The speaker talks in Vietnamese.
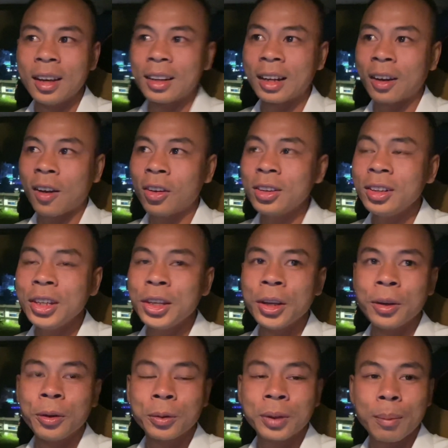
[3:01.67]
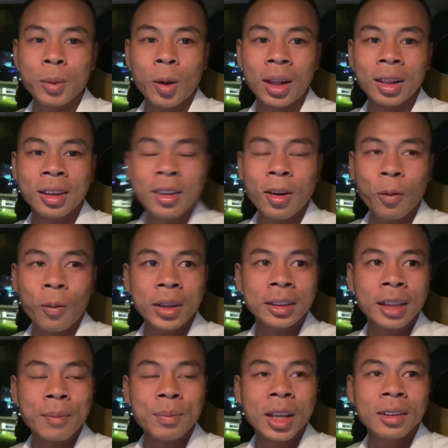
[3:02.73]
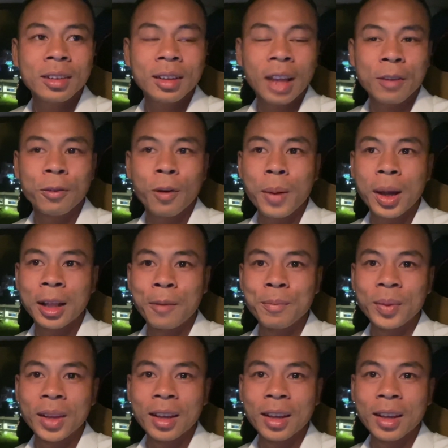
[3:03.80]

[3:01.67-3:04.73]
là có nhiều tập đoàn lớn họ quan tâm đến thành phố Bảo Lộc